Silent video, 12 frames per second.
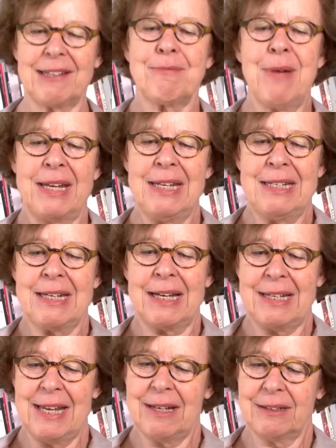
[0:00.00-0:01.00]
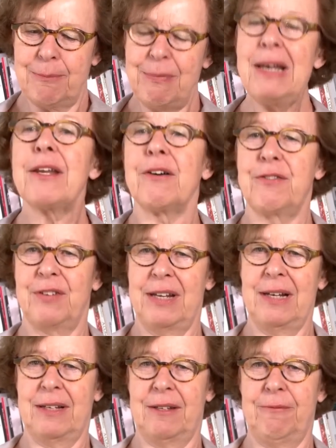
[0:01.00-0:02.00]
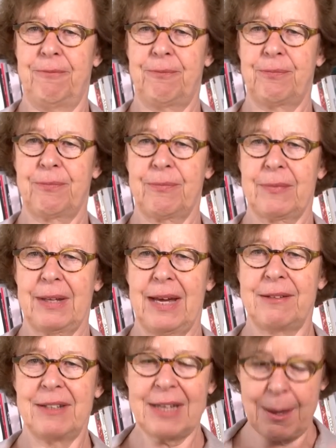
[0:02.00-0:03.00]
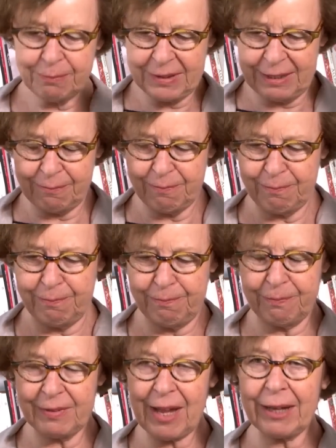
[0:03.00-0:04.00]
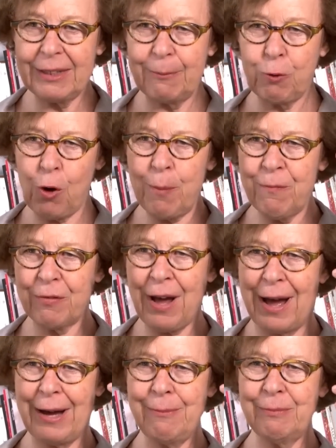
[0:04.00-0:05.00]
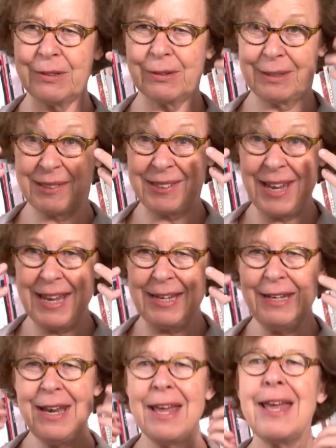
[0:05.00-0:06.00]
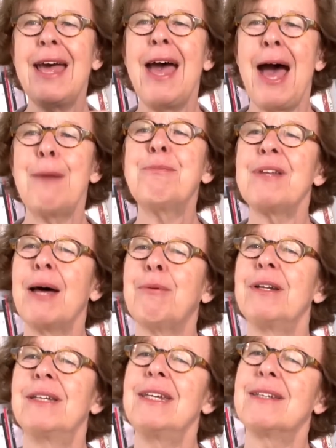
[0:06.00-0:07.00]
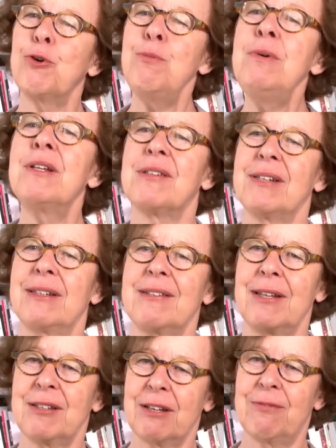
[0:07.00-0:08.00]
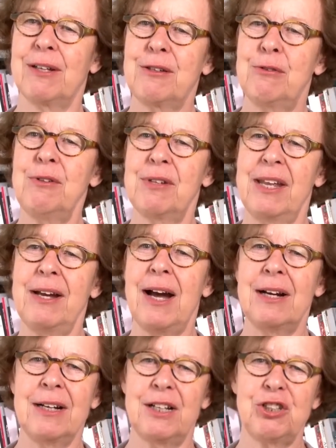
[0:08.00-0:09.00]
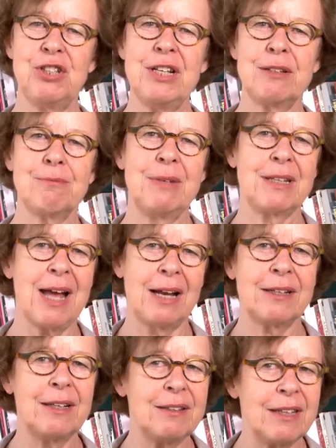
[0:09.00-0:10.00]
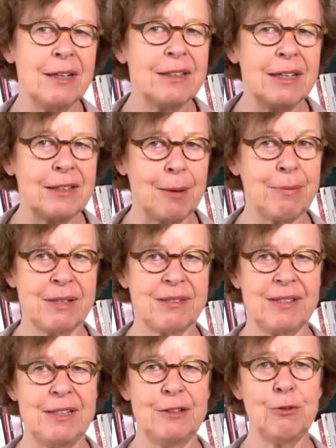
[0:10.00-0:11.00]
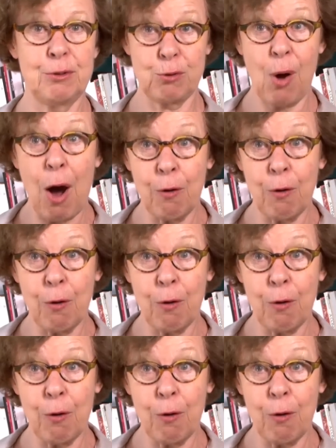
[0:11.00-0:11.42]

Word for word: dass mir hinterher die Bilder fehlten. Also ich habe die Sachen im Kopf gehabt, gesehen, habe es aber nicht umgesetzt. Also ich war zu sehr engagiert mit all den Dingen, die da passiert und zu